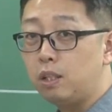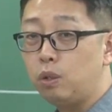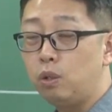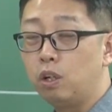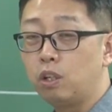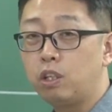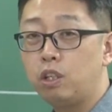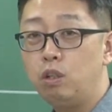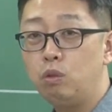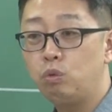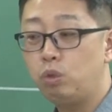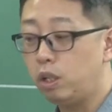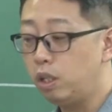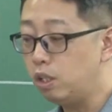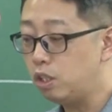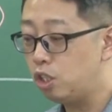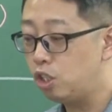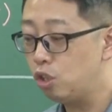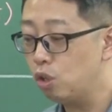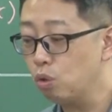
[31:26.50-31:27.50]
여기를 우리는
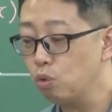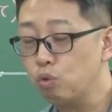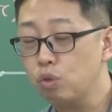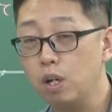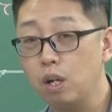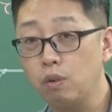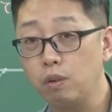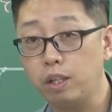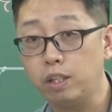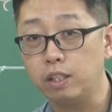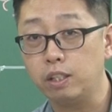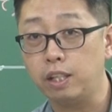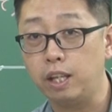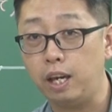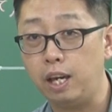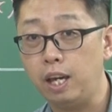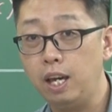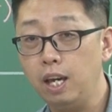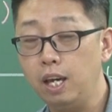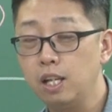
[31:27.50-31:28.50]
시정수라고
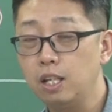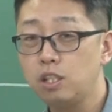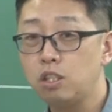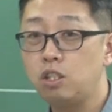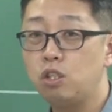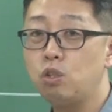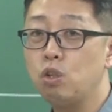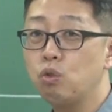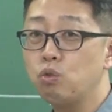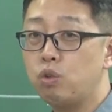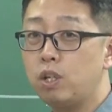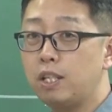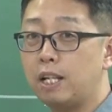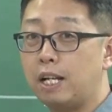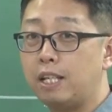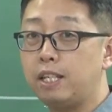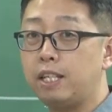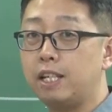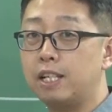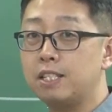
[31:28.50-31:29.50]
했는데 시정수의
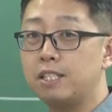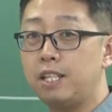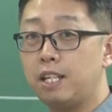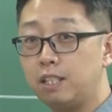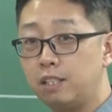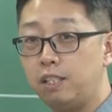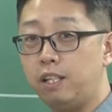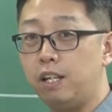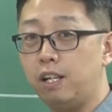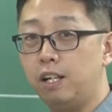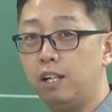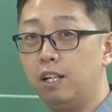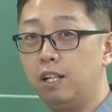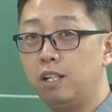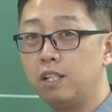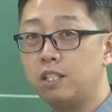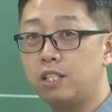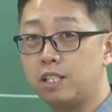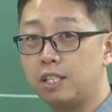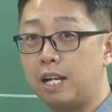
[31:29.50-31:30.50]
단위가
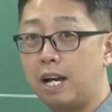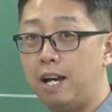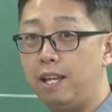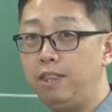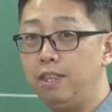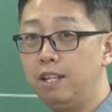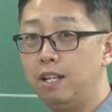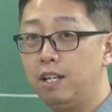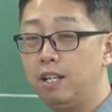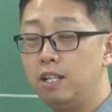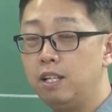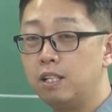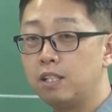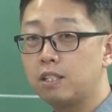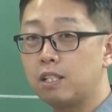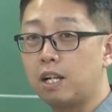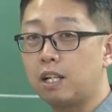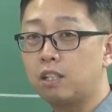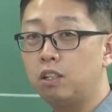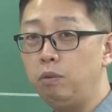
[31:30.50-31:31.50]
세크예요. 시간.
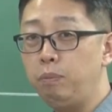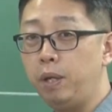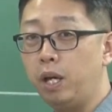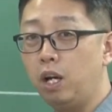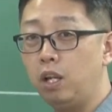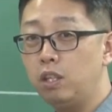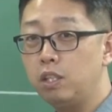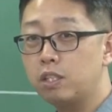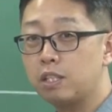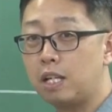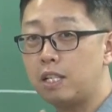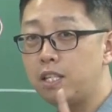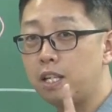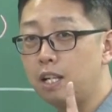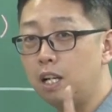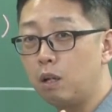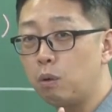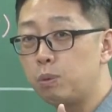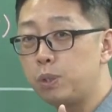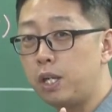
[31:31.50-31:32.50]
자 그러면 잘
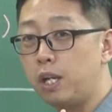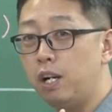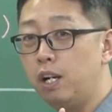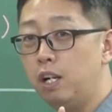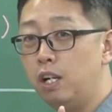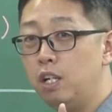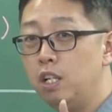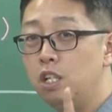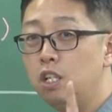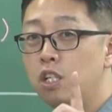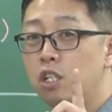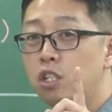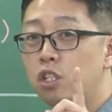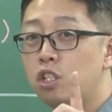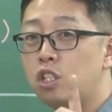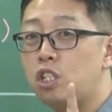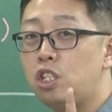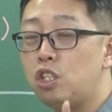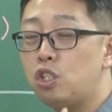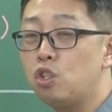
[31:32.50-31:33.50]
생각해 보세요.
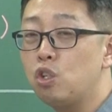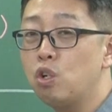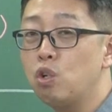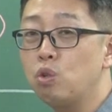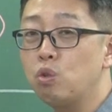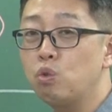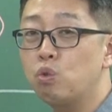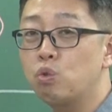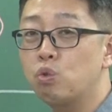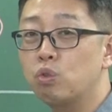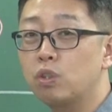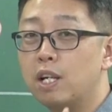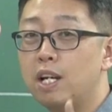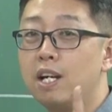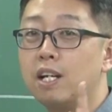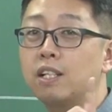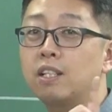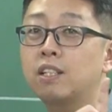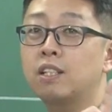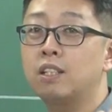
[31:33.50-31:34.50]

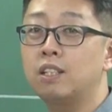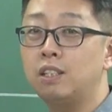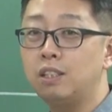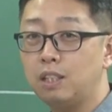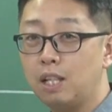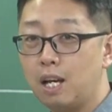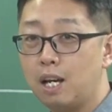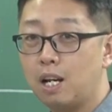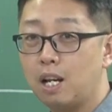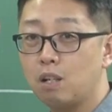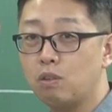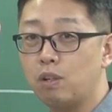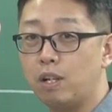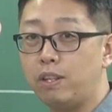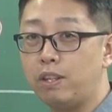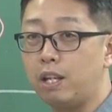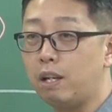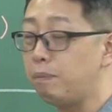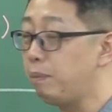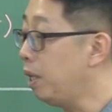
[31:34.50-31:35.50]
시정수가 크다라고
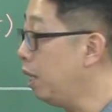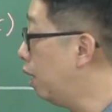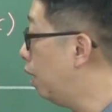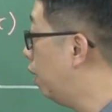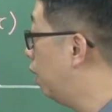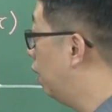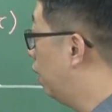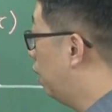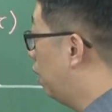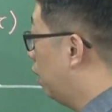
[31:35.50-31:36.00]
한다면